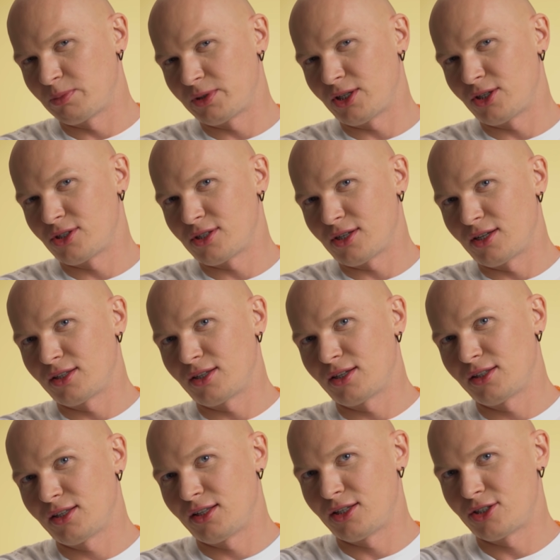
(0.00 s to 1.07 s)
попытаюсь а,
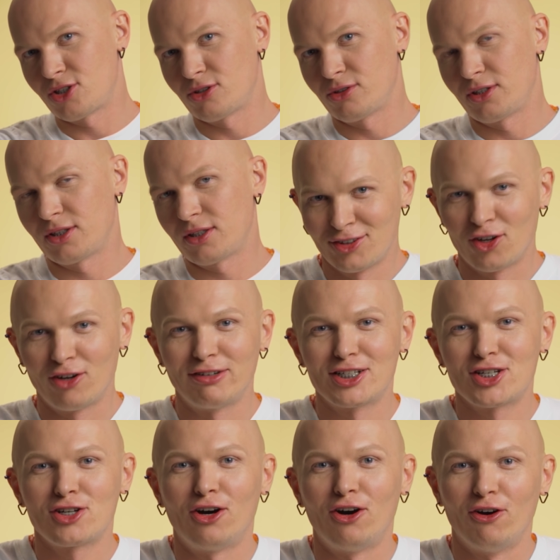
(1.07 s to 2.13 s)
отгадать, что это. Новое
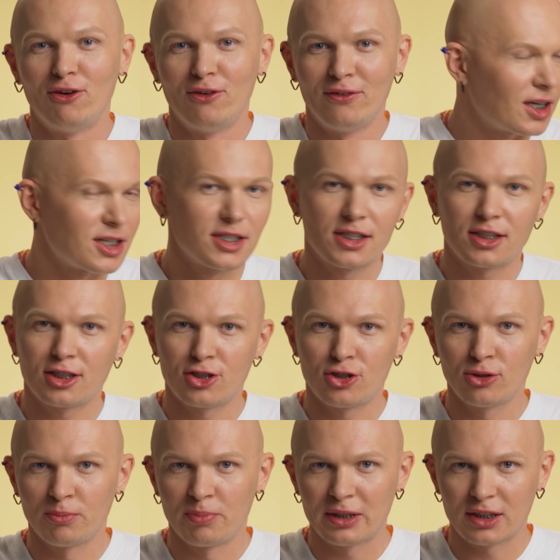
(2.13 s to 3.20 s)
шоу. Кажется,
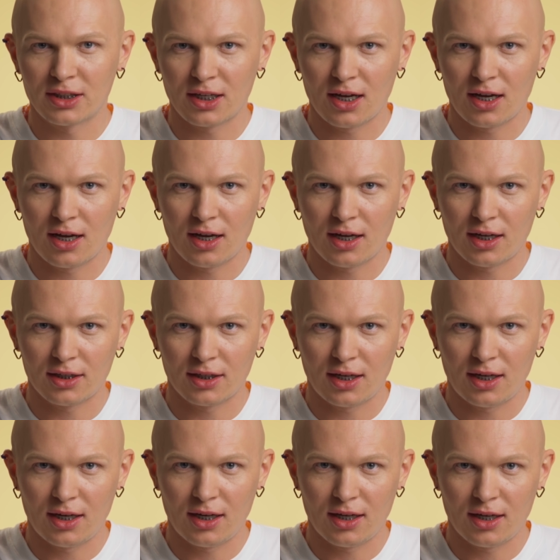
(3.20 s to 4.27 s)
нащупал на
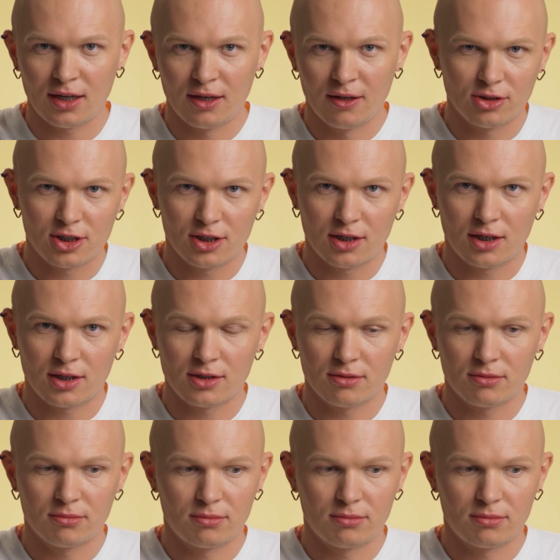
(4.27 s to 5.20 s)
канале Гоша Карт.